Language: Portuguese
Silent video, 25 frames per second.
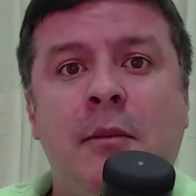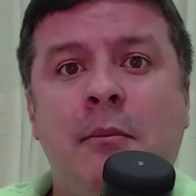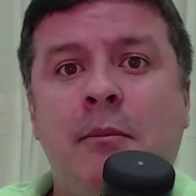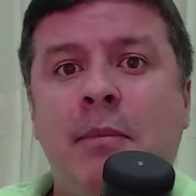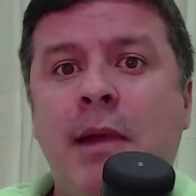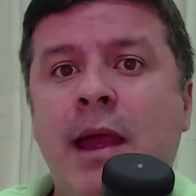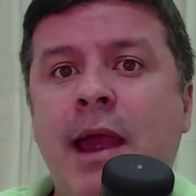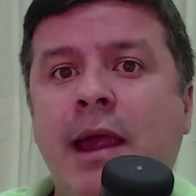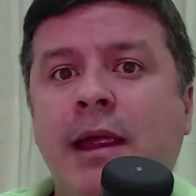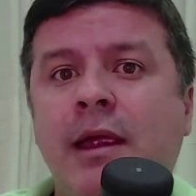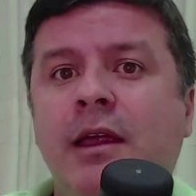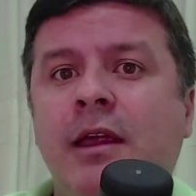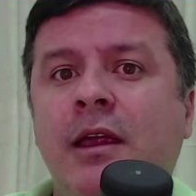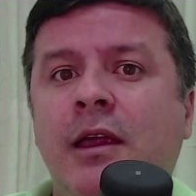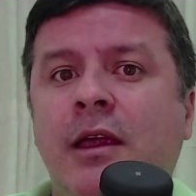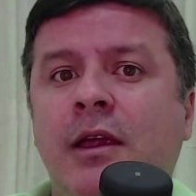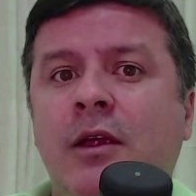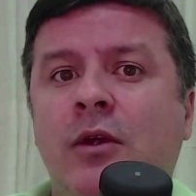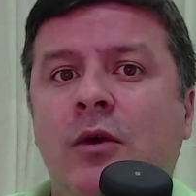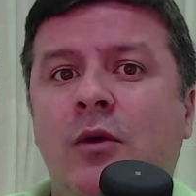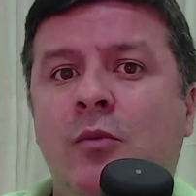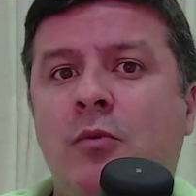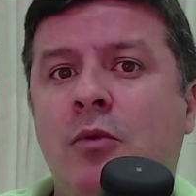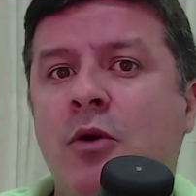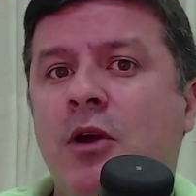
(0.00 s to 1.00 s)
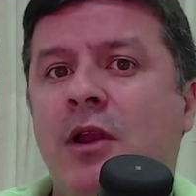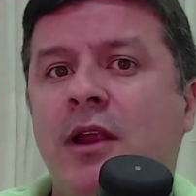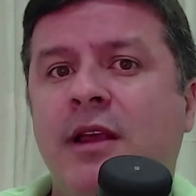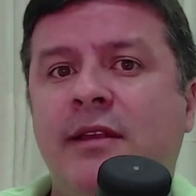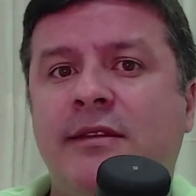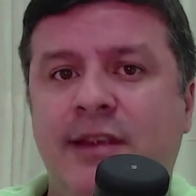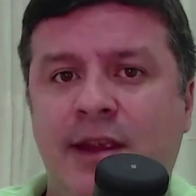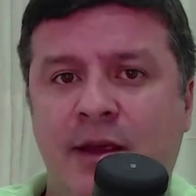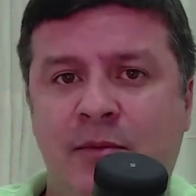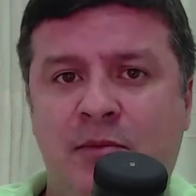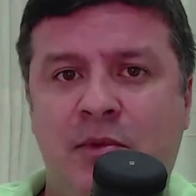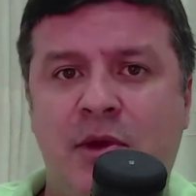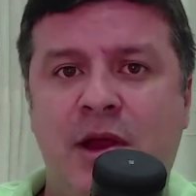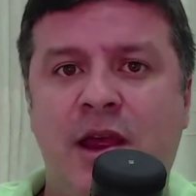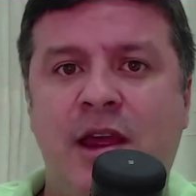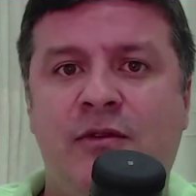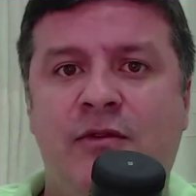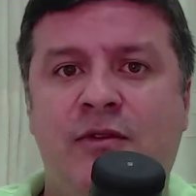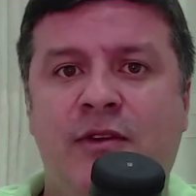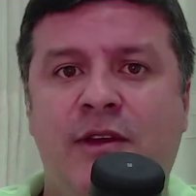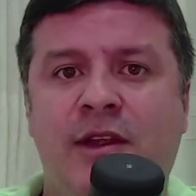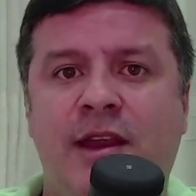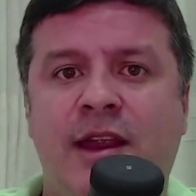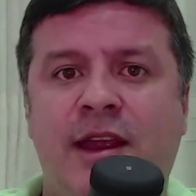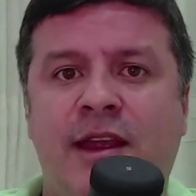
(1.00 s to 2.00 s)
Pegue, por exemplo, a
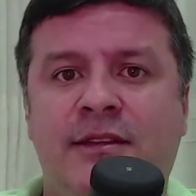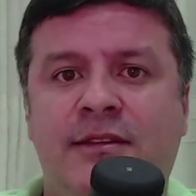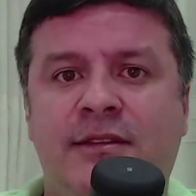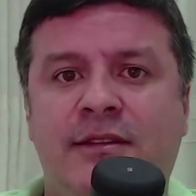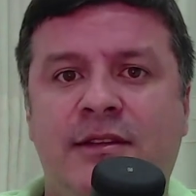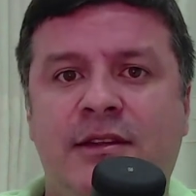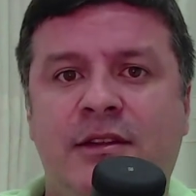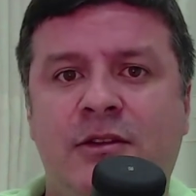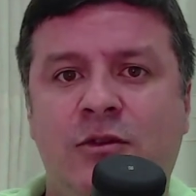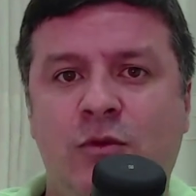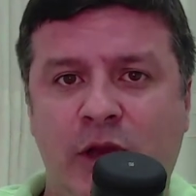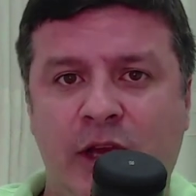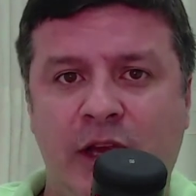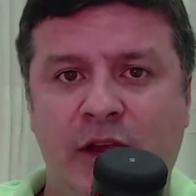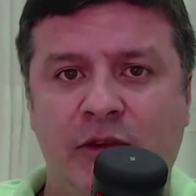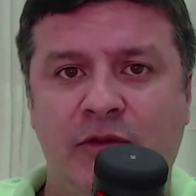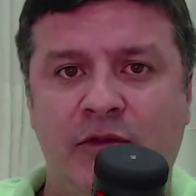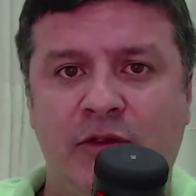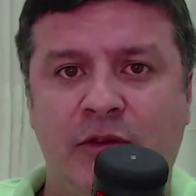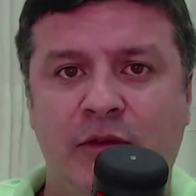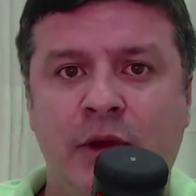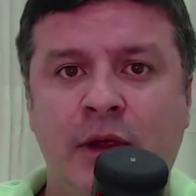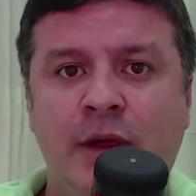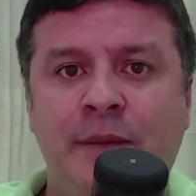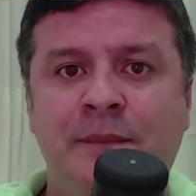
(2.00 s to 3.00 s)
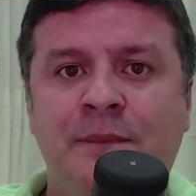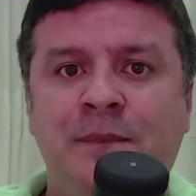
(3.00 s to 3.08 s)
referência do livro.